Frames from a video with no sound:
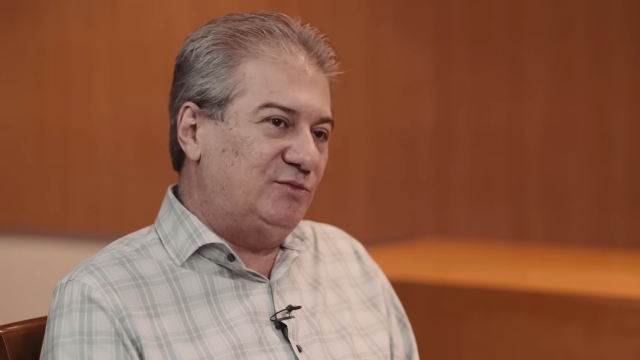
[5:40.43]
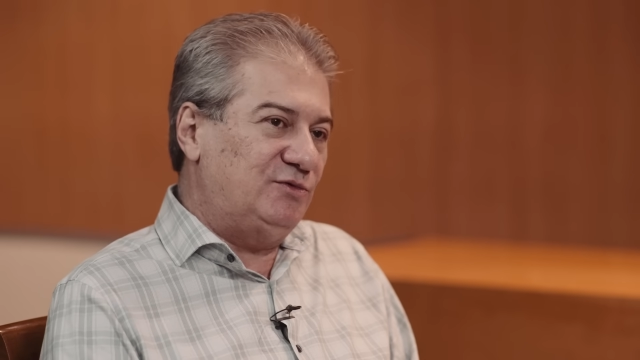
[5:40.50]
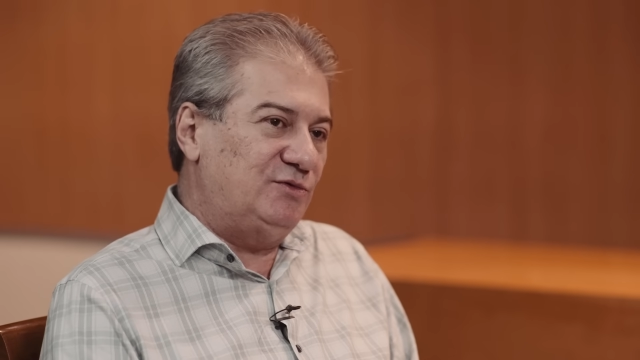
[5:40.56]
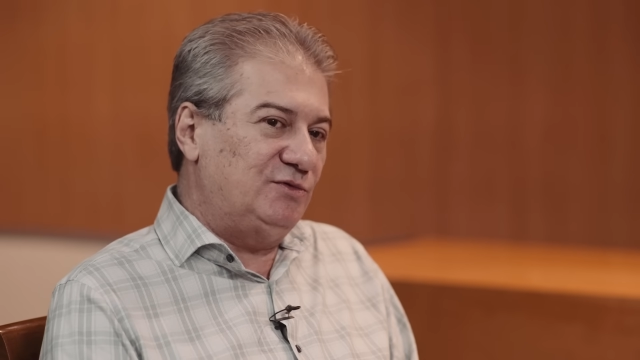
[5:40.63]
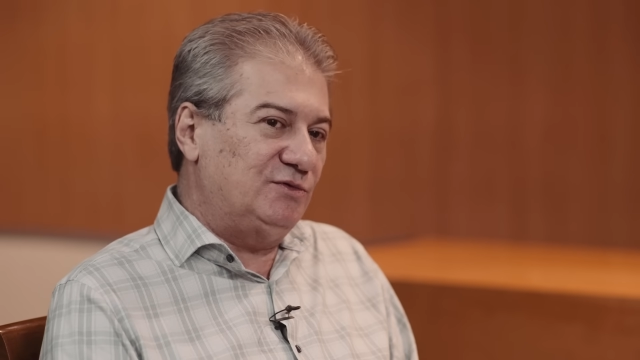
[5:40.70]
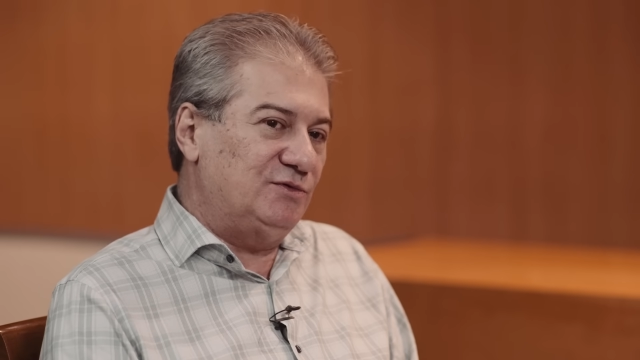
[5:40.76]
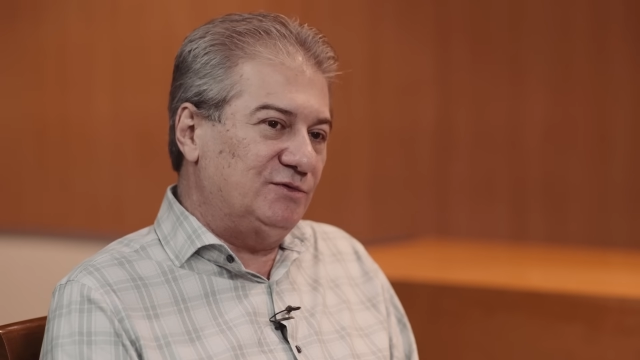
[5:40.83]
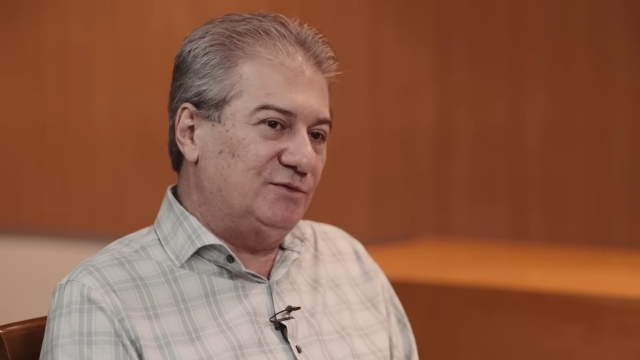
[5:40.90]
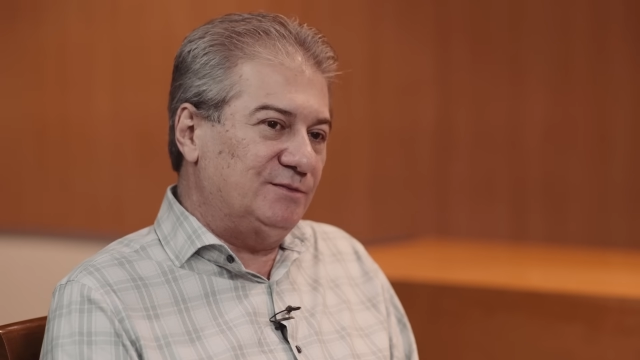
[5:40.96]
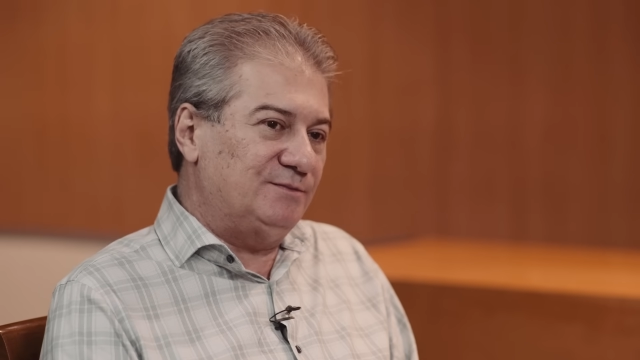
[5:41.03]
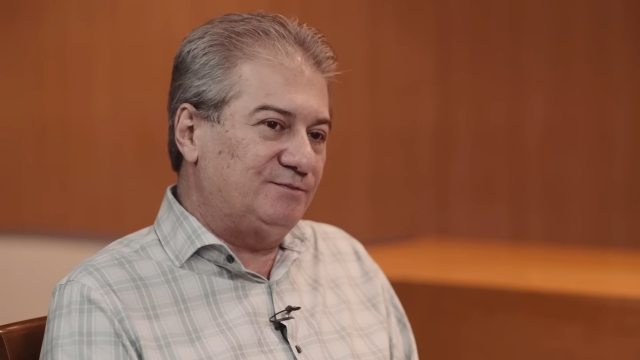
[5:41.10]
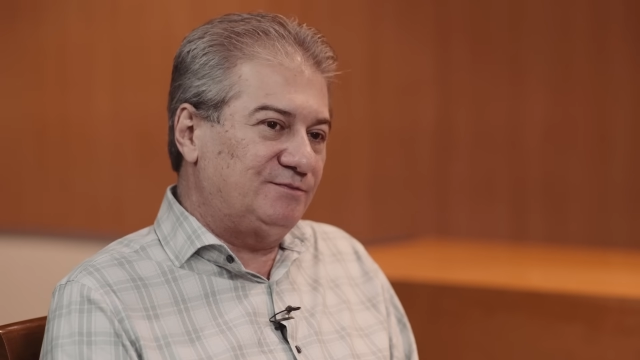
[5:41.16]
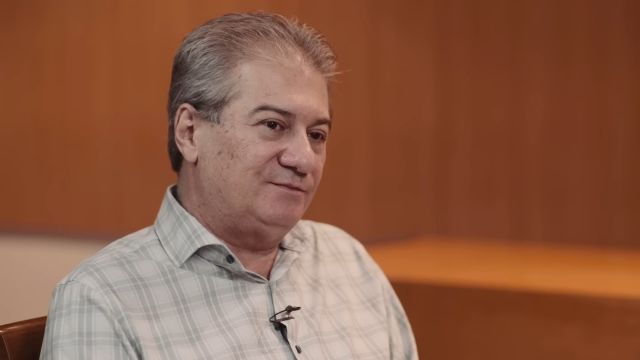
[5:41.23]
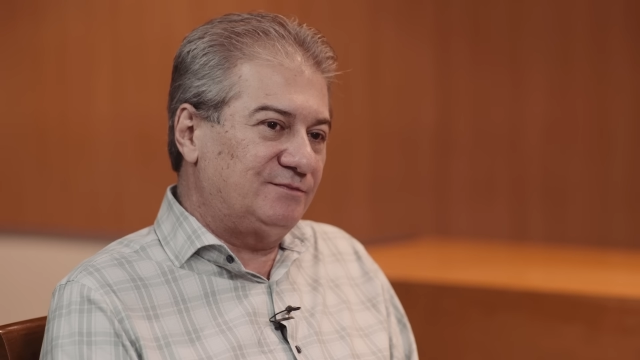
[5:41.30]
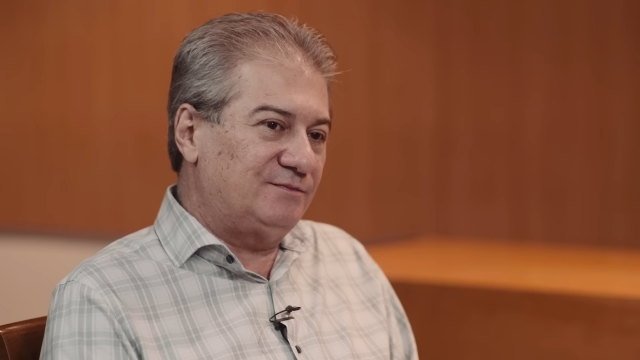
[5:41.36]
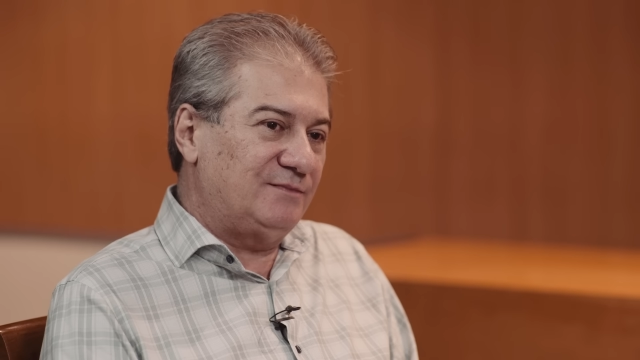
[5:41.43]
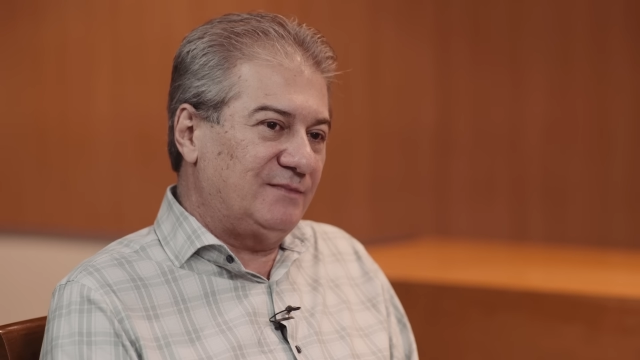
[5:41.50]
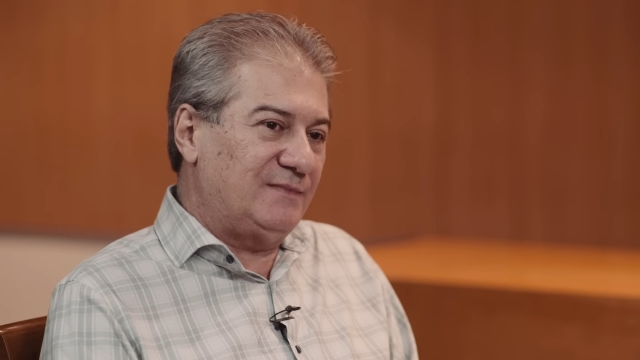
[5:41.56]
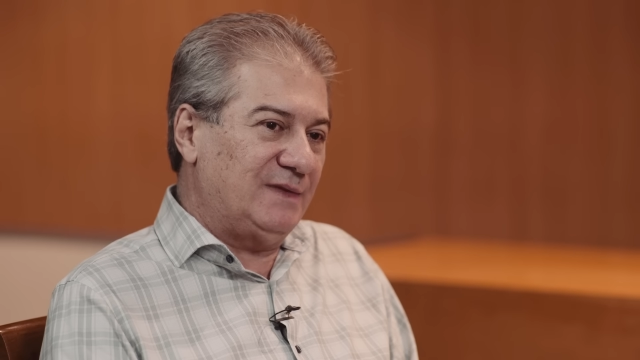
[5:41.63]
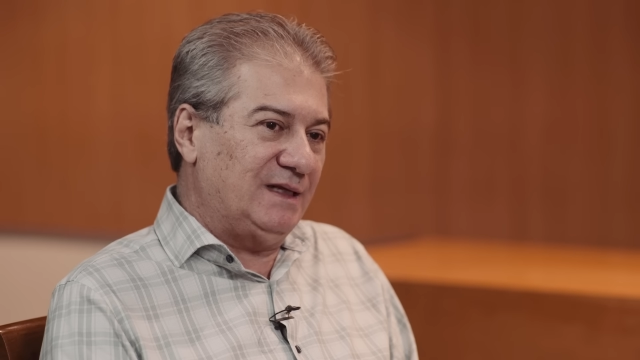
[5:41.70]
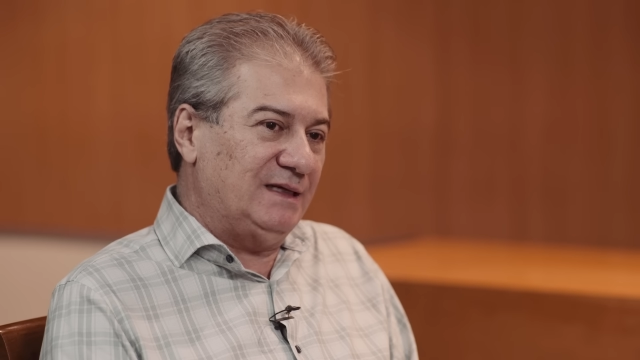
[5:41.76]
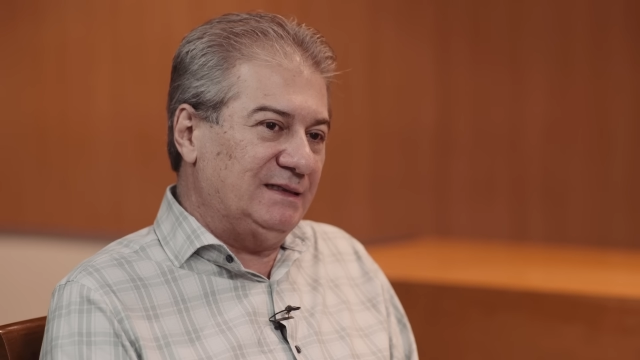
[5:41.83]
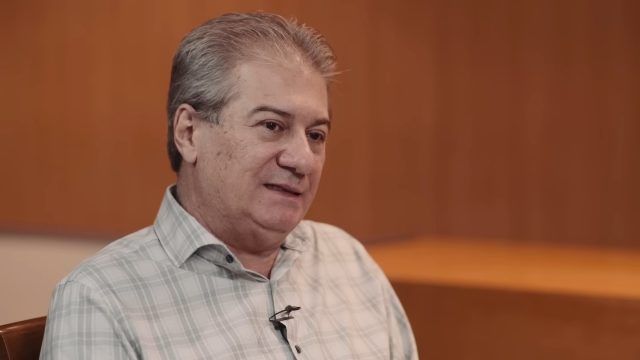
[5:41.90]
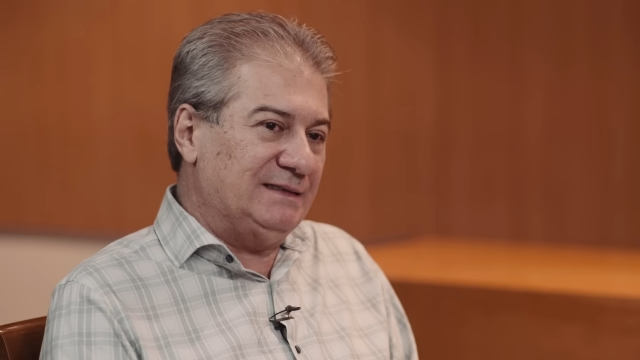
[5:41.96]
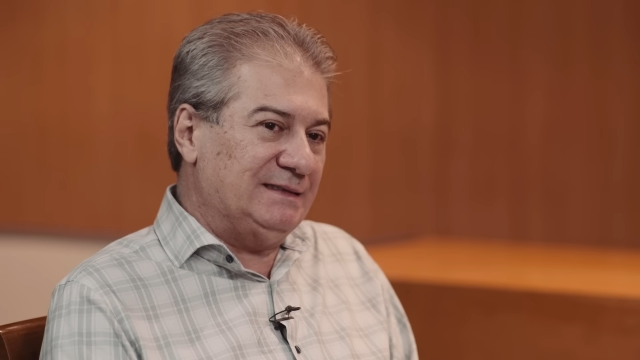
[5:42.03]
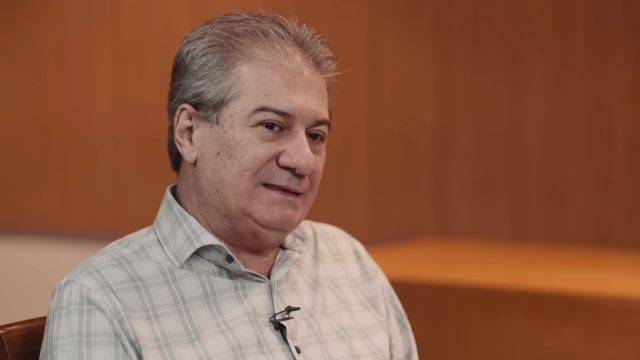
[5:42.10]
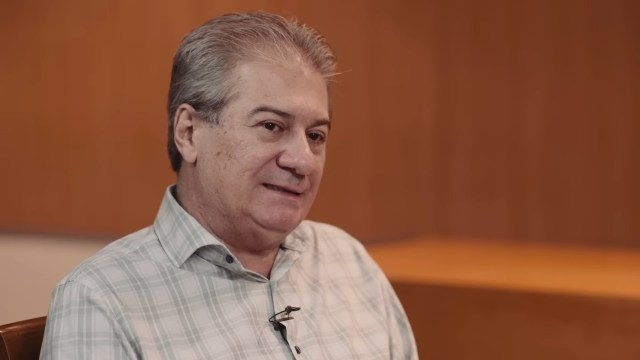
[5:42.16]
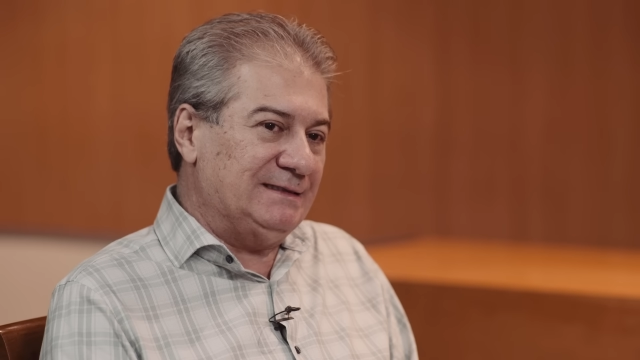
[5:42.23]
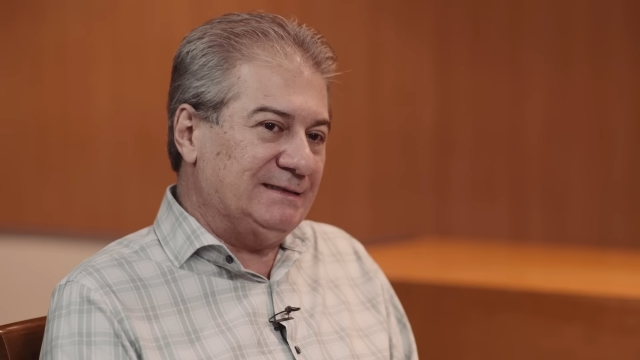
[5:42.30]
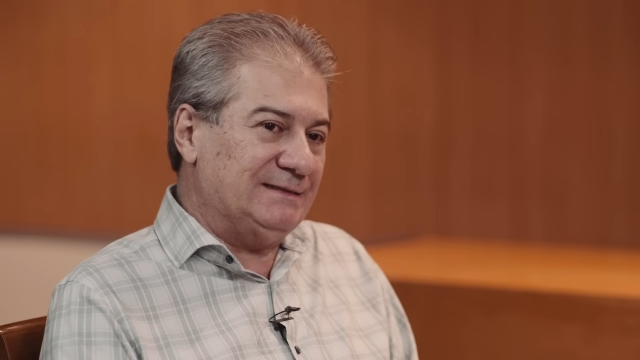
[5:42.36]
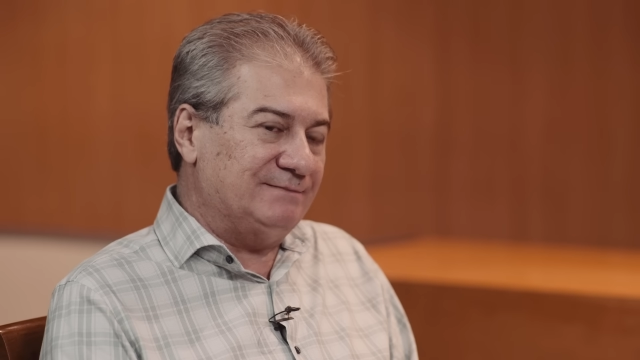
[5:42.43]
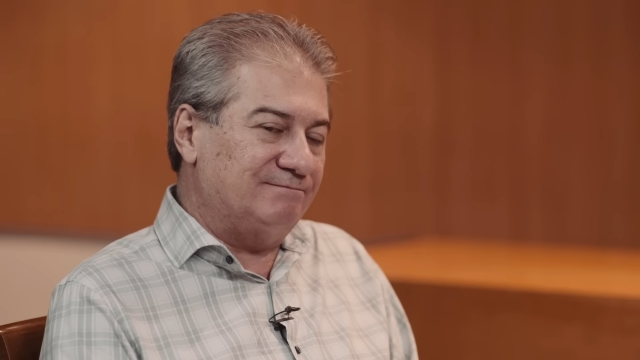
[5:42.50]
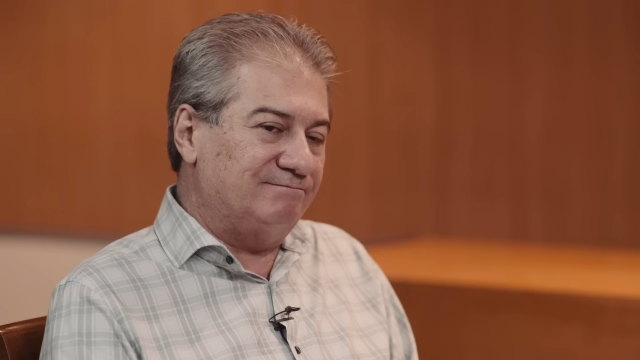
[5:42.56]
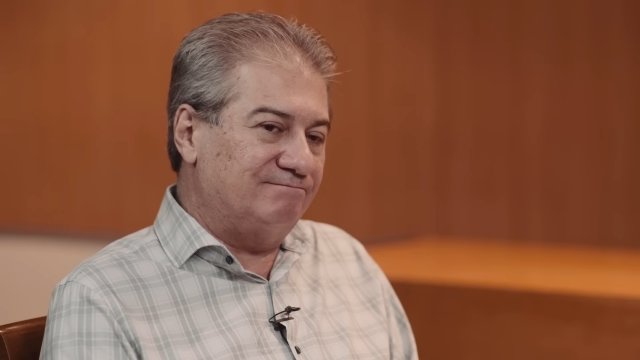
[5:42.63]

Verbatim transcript: mundo é,